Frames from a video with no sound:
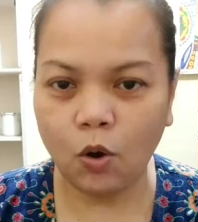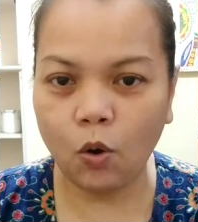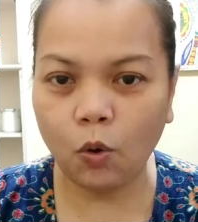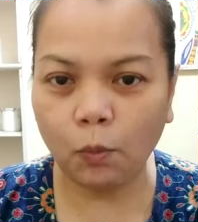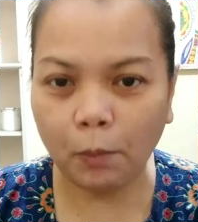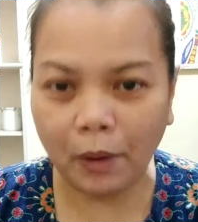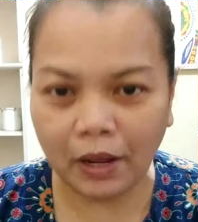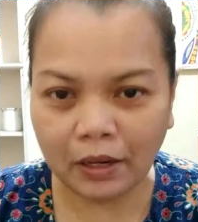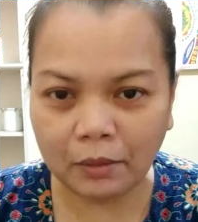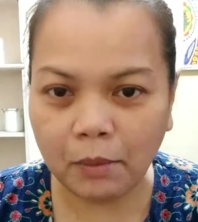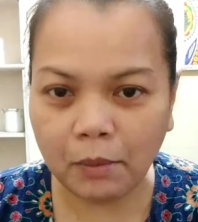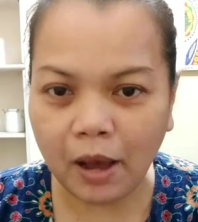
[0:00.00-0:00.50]

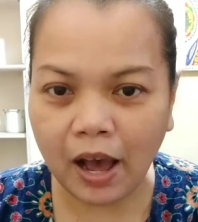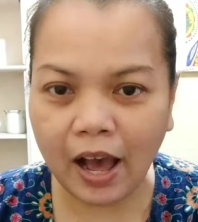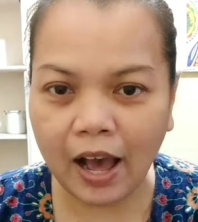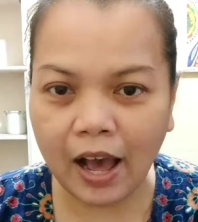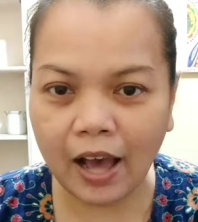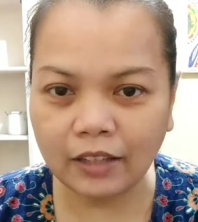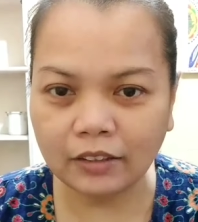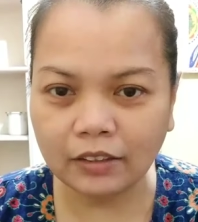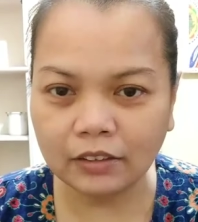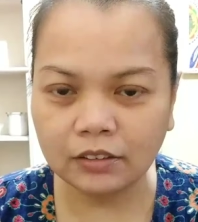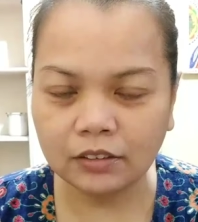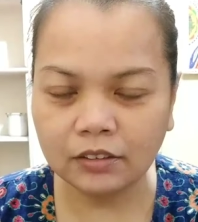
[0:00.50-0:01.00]
6,000 บา
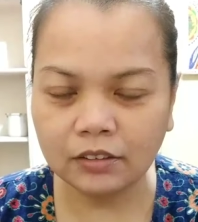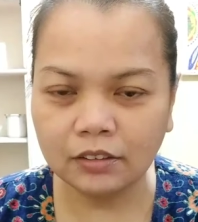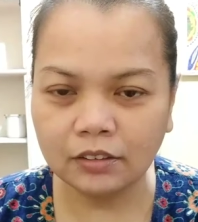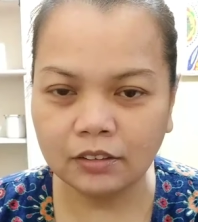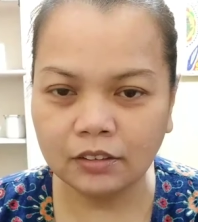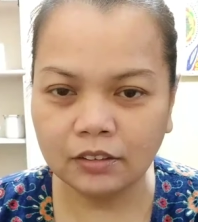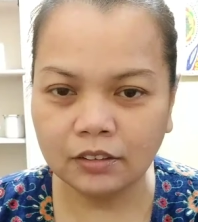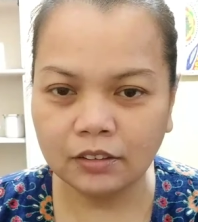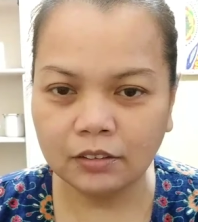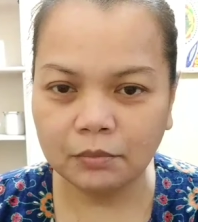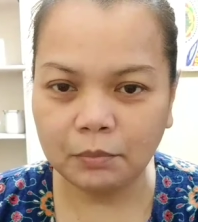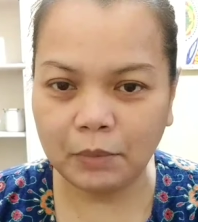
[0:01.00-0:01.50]
ท
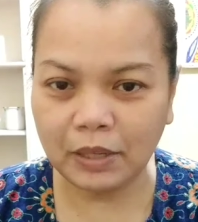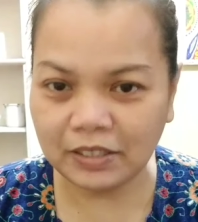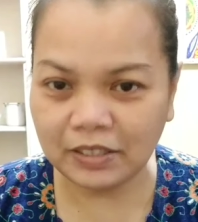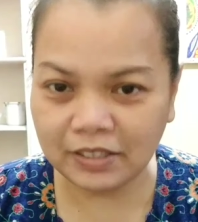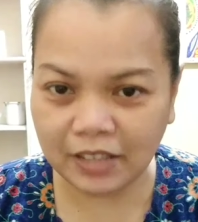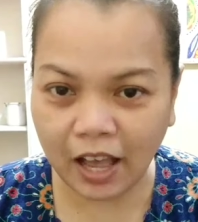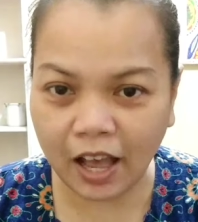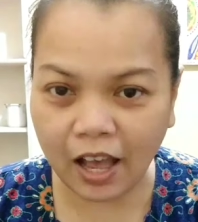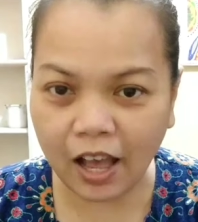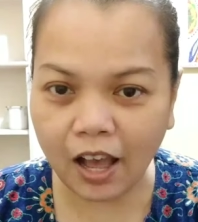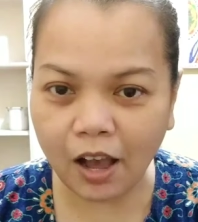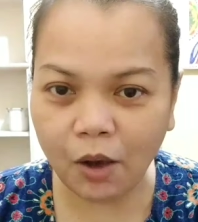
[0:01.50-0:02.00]
แม่
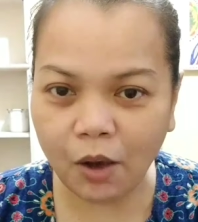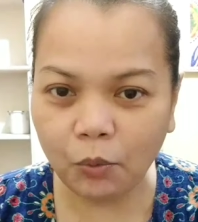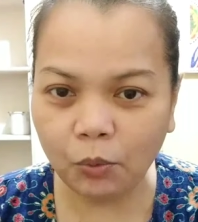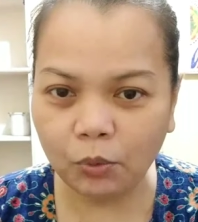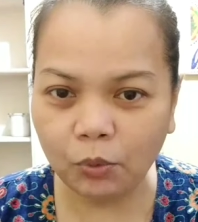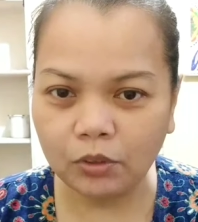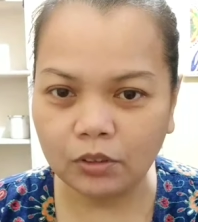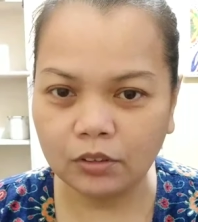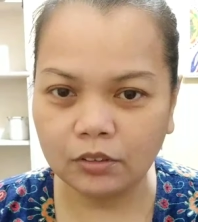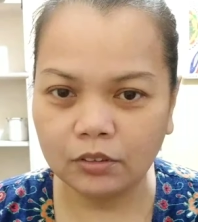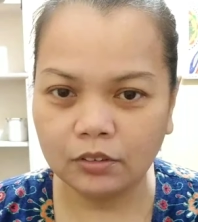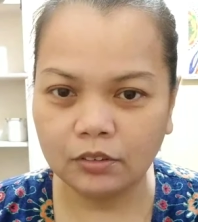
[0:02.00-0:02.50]
เจ้า
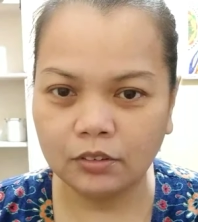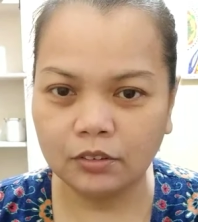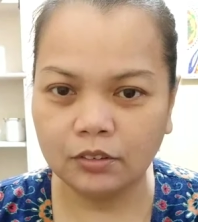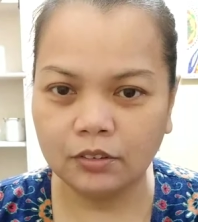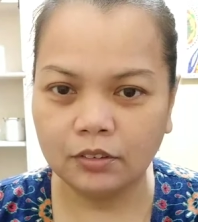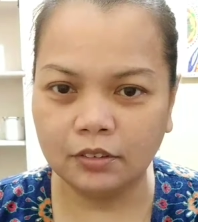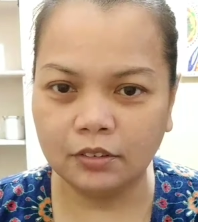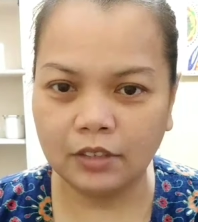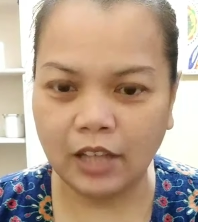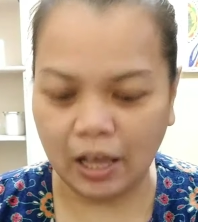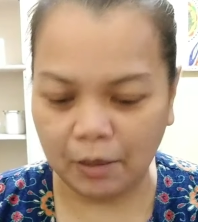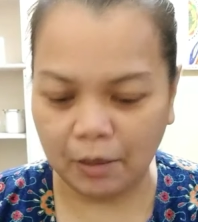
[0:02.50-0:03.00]

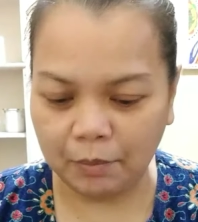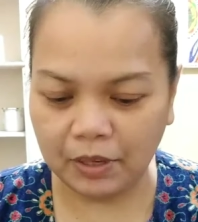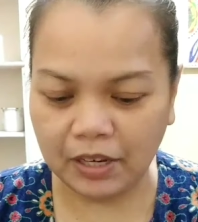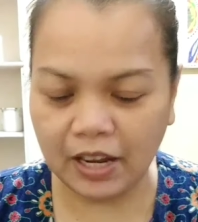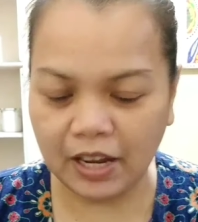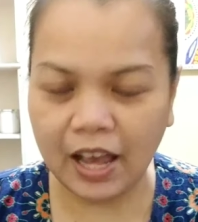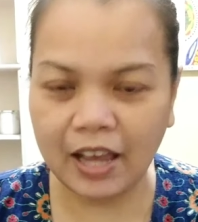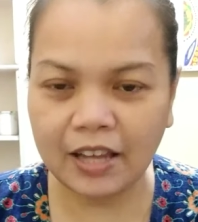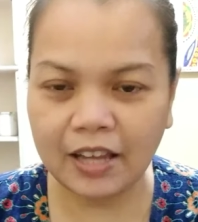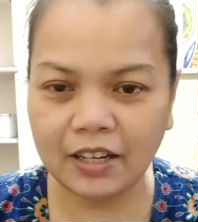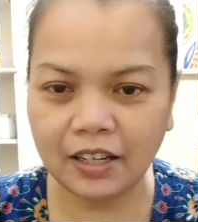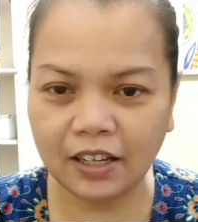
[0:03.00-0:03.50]
หาไม่
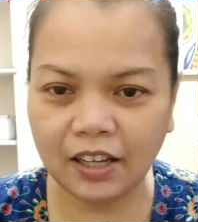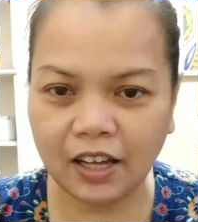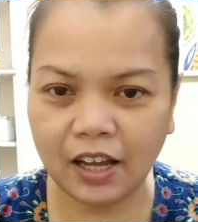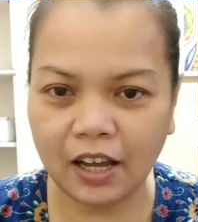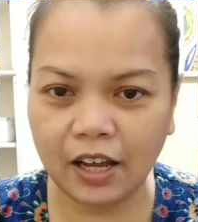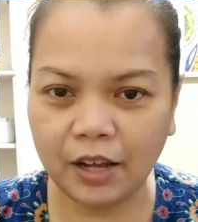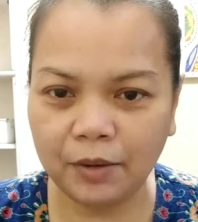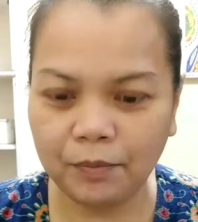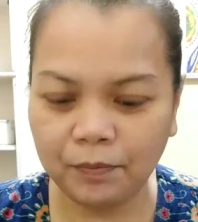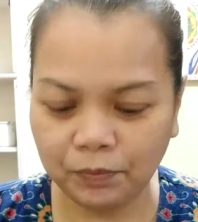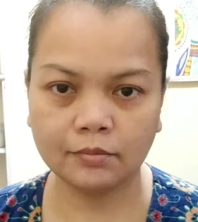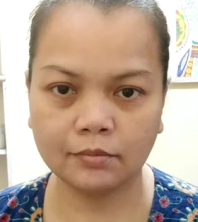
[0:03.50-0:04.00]
ได้นะคะ
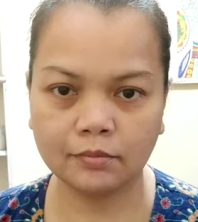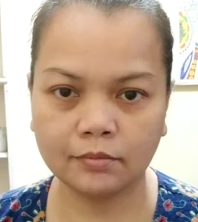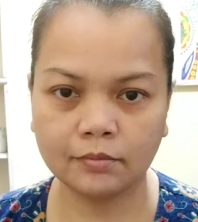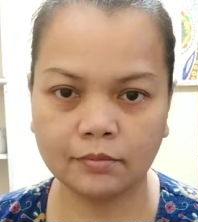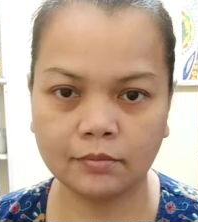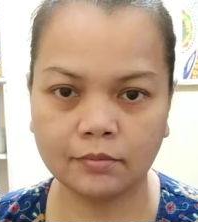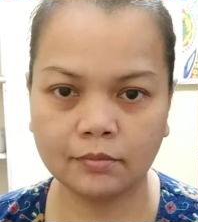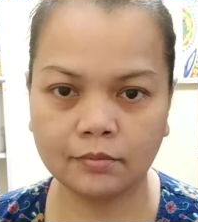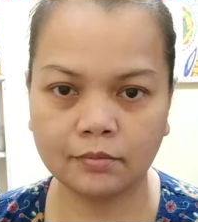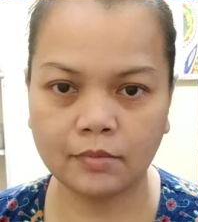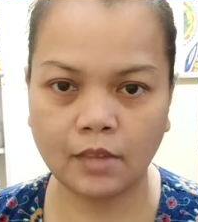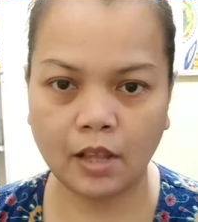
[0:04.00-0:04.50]

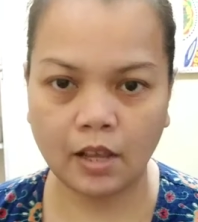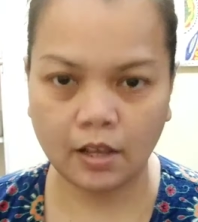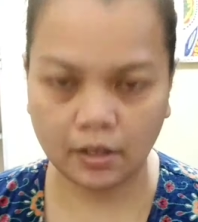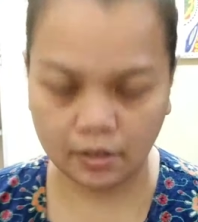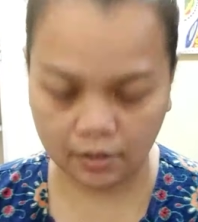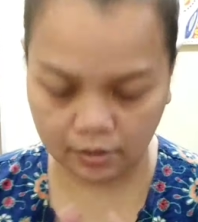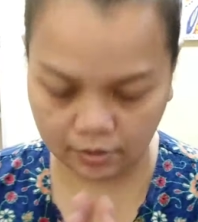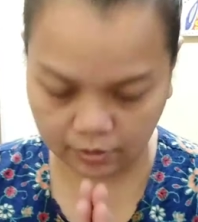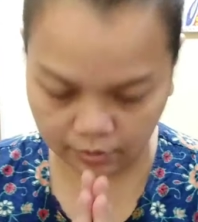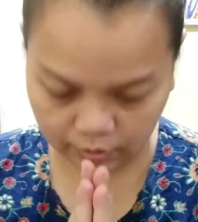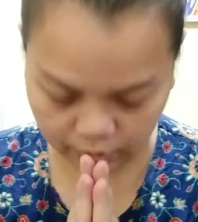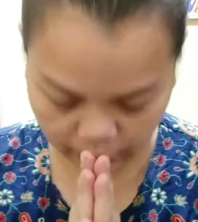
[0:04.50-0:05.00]

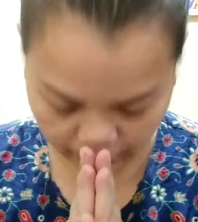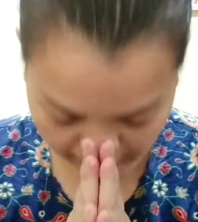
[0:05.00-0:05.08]
ส